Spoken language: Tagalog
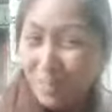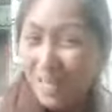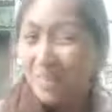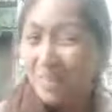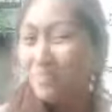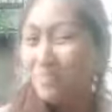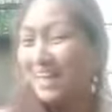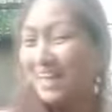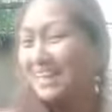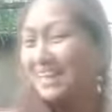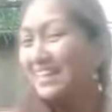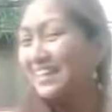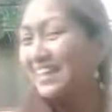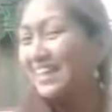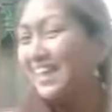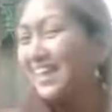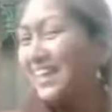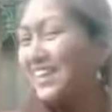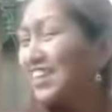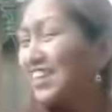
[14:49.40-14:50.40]
pakapalan
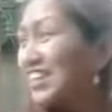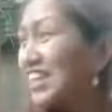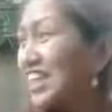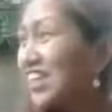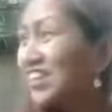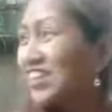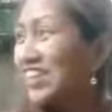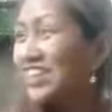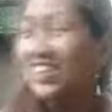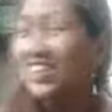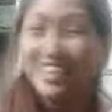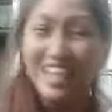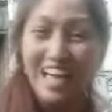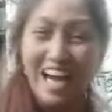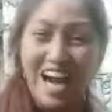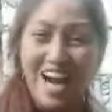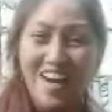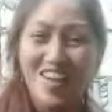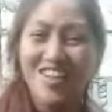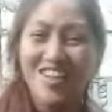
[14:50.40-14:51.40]
ng ano tawag doon
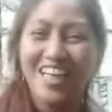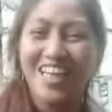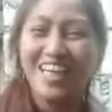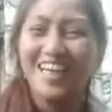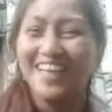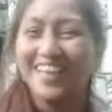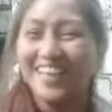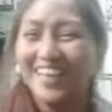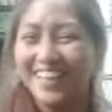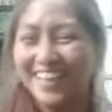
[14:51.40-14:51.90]
ng aura.